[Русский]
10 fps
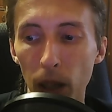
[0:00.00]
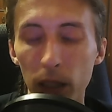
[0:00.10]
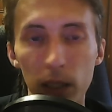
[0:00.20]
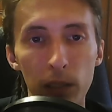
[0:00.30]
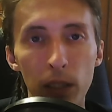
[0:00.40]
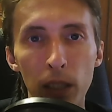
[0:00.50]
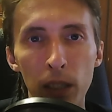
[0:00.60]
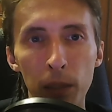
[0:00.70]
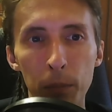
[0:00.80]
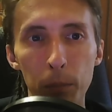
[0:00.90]

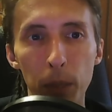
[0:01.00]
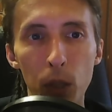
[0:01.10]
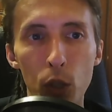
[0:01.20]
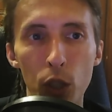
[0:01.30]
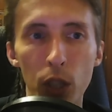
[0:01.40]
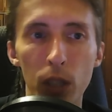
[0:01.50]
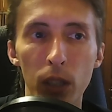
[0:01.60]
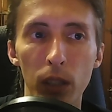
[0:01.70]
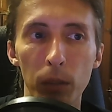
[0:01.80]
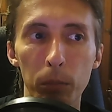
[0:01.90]
основная
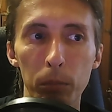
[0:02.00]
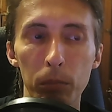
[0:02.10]
причина